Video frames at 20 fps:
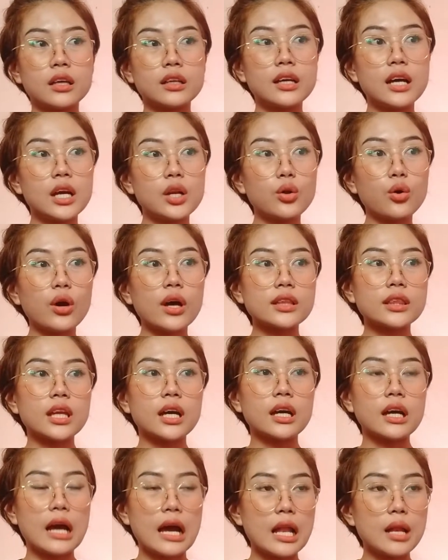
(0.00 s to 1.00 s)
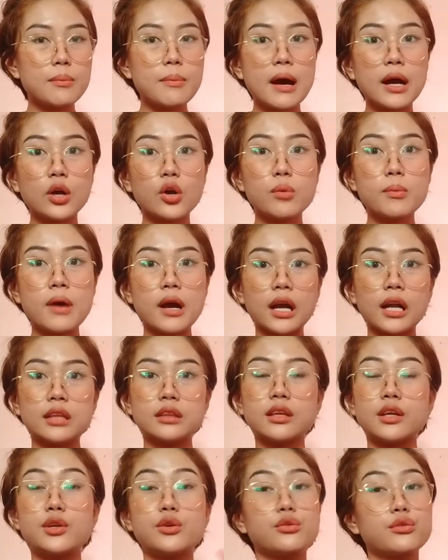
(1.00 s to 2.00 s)
gano'ng katagal bago
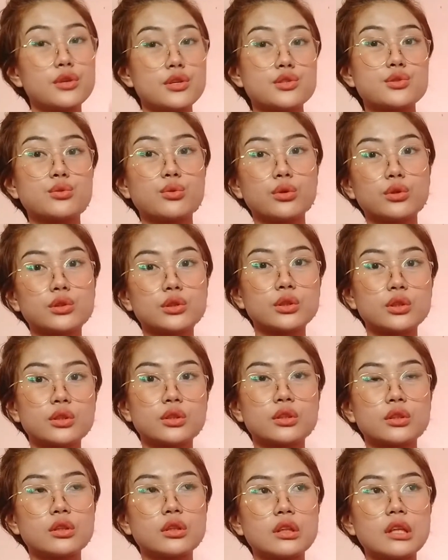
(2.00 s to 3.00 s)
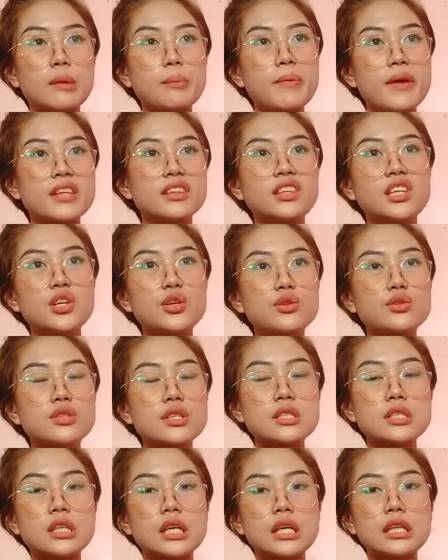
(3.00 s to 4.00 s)
makita yung result? Depende yun
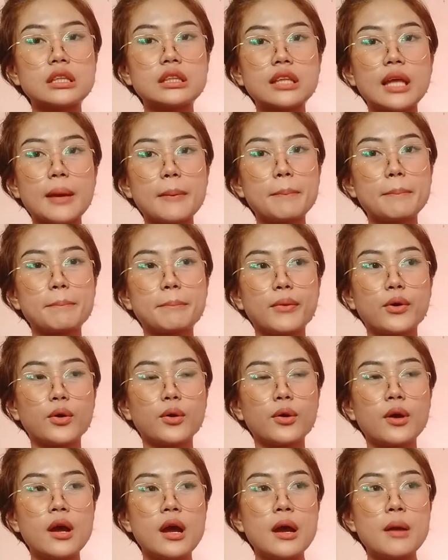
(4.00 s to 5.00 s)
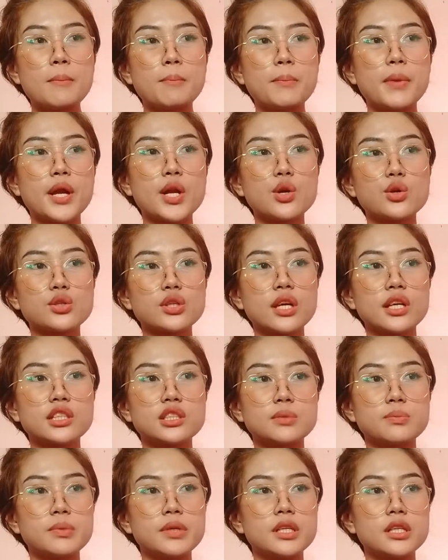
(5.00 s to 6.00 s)
sa skin type mo, pero sa
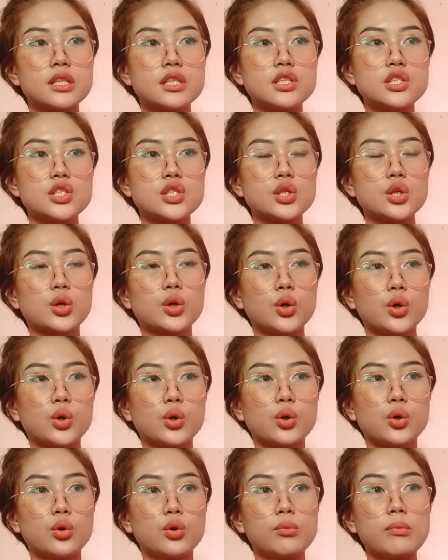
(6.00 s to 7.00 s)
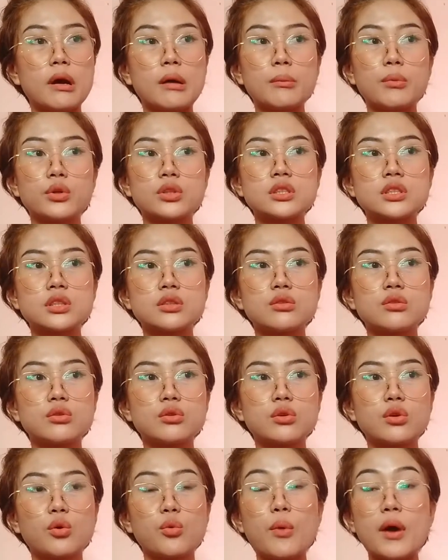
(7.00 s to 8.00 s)
experience ko, mabot
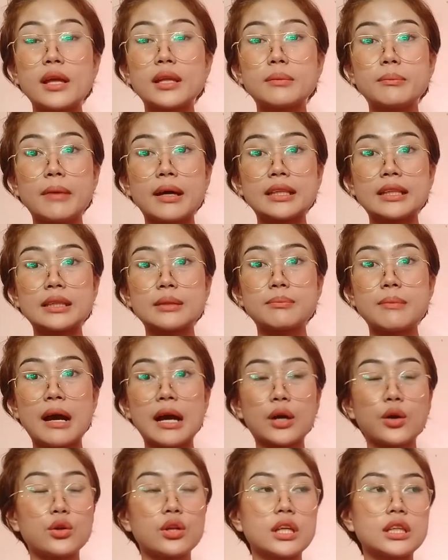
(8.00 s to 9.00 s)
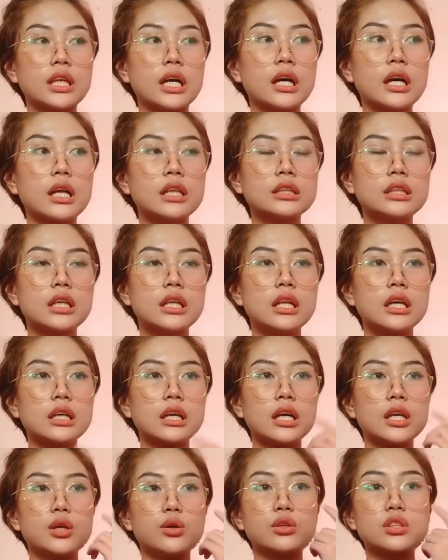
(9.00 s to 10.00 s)
siguro one month bago natanggal
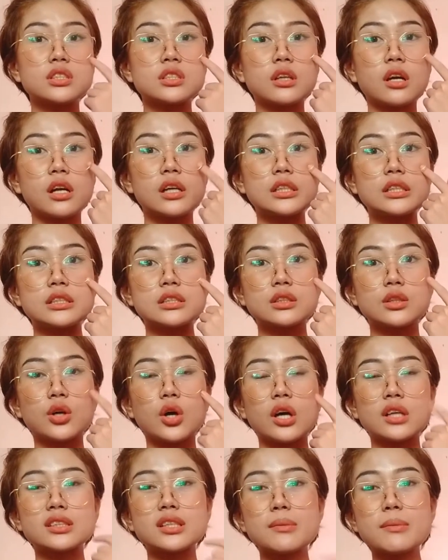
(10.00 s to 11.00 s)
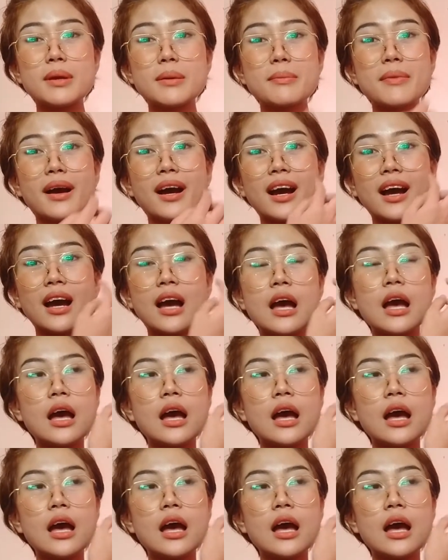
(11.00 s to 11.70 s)
talaga yung scars ko. Kasi may mga